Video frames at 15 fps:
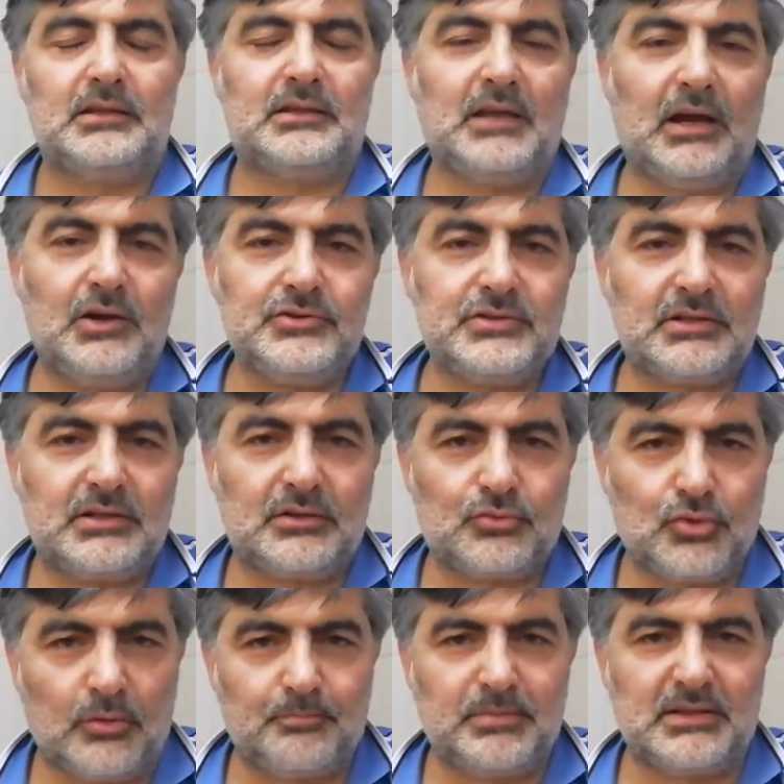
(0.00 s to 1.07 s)
daha önceden
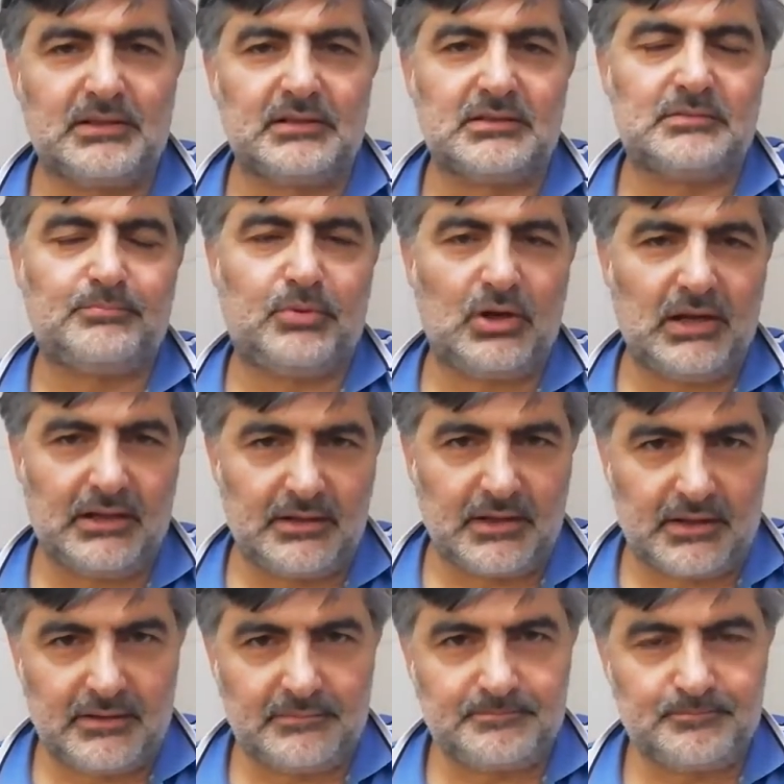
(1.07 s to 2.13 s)
topladığınız
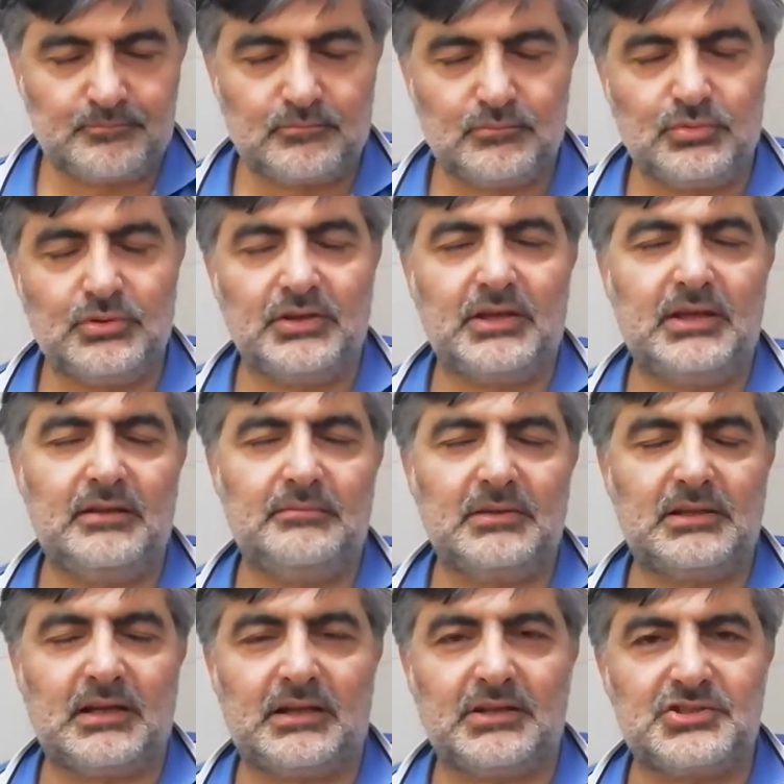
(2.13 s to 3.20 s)
polenleri bu
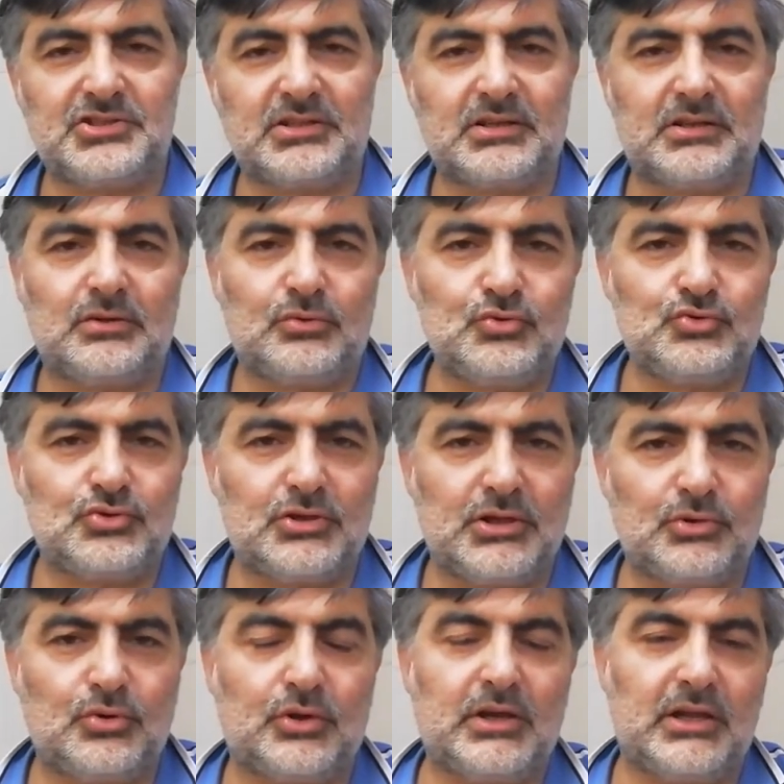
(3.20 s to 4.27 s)
20 tane çıtanın
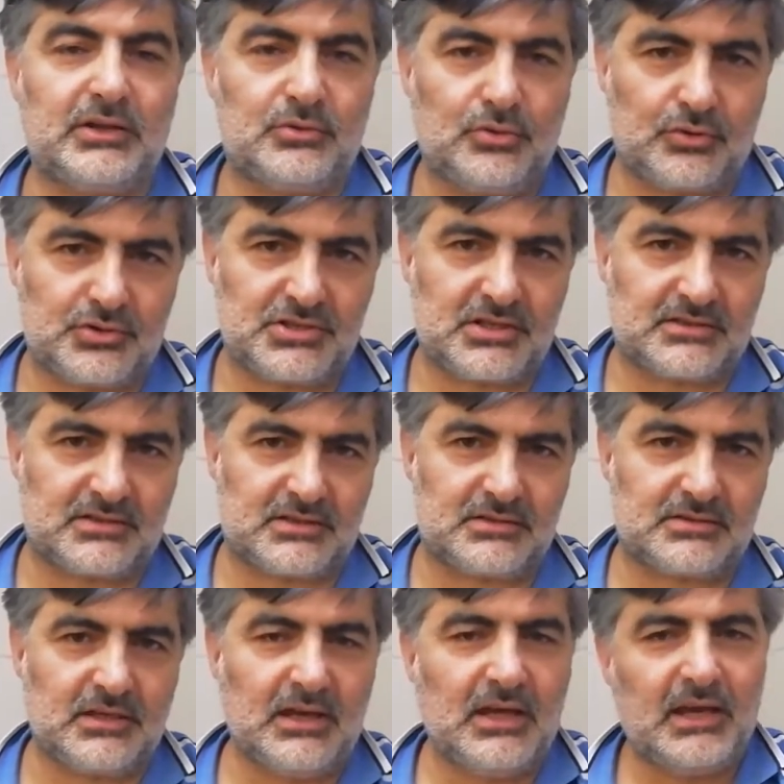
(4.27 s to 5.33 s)
üstüne döker,
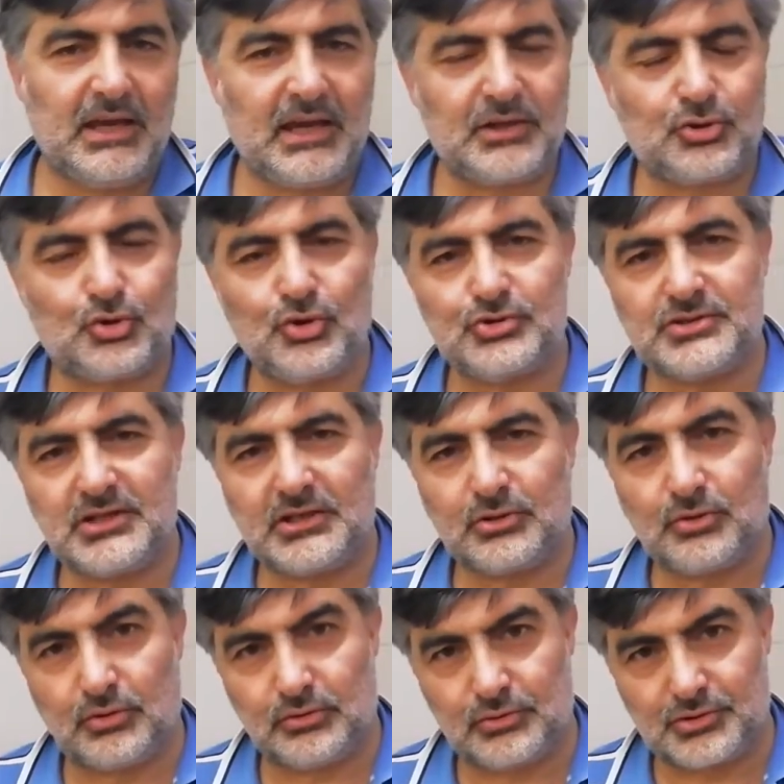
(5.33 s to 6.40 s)
dökeceksiniz. Yani gözleri
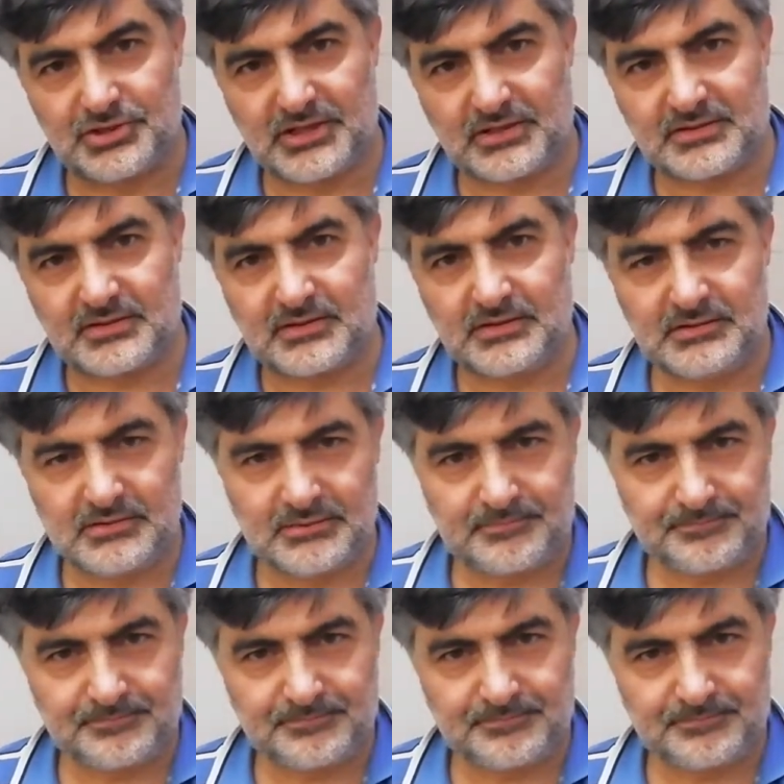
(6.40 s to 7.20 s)
dolduracaksınız.